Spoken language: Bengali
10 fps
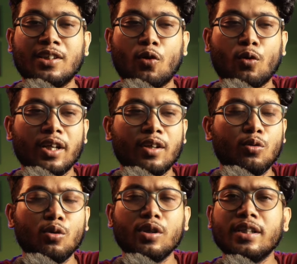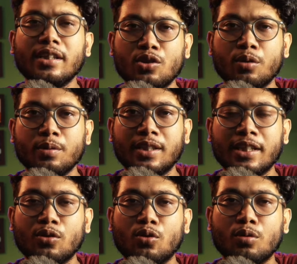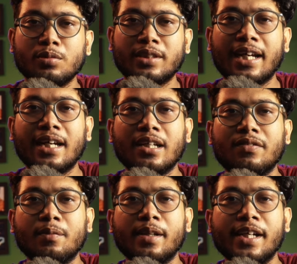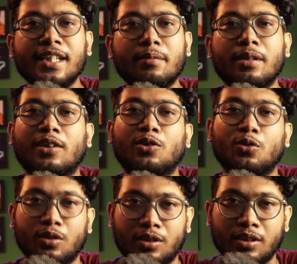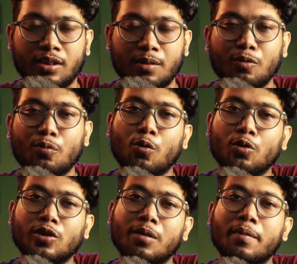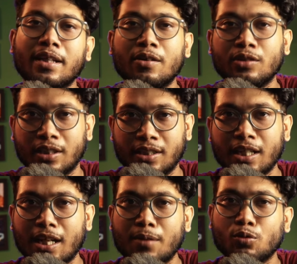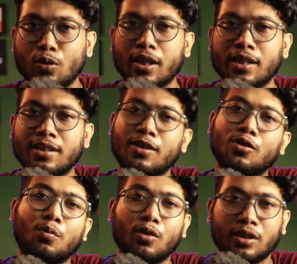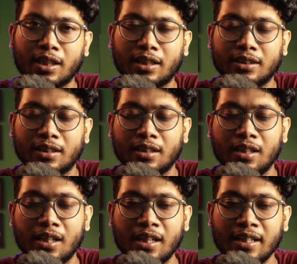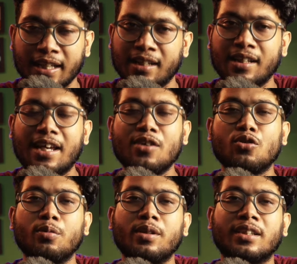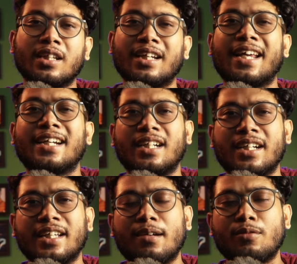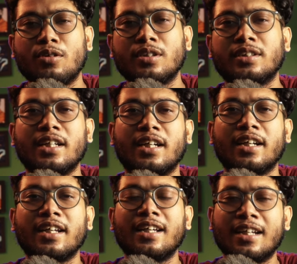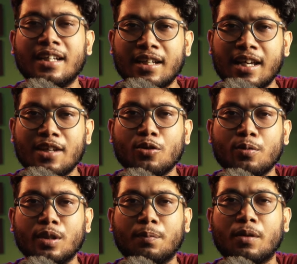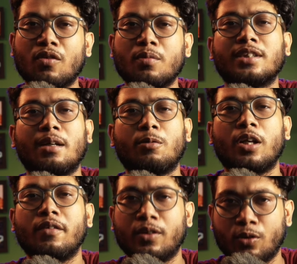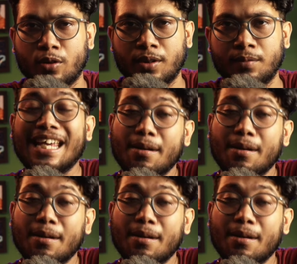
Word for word: সে অনেকগুলো হিন্দি ছবিতে এরকম সেকেন্ড ফিমেল লিড হিসেবে কাজ করছে এবং পরবর্তীতে বেরিয়েও যাচ্ছে তার নাম শোনা যাচ্ছে কিন্তু পরে সে থাকছে না দেখার এই ছবিটায় তার ক্যারেক্টারটা কেমন হয় সে এখানে এই ছবিতে পারফরমেন্স কেমন ডেলিভার করে